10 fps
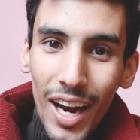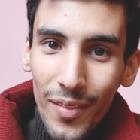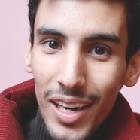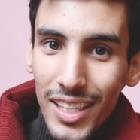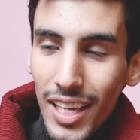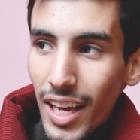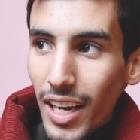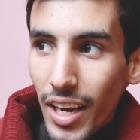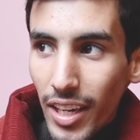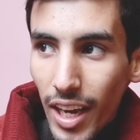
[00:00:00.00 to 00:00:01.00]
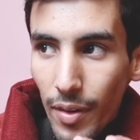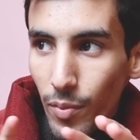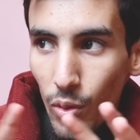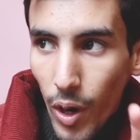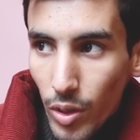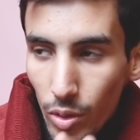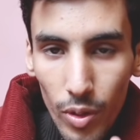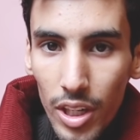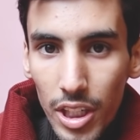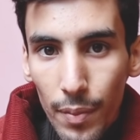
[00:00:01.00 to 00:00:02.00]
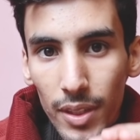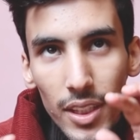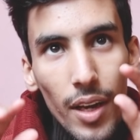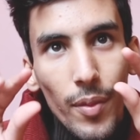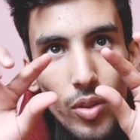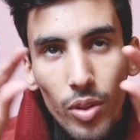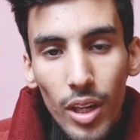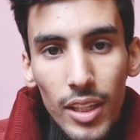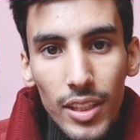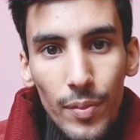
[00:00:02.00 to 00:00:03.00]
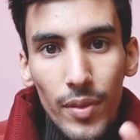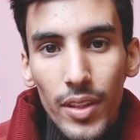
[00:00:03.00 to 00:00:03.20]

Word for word: كان على بالي شيء ثاني لانه كان مو محطوط ولا شيء بس كان محطوط الاسم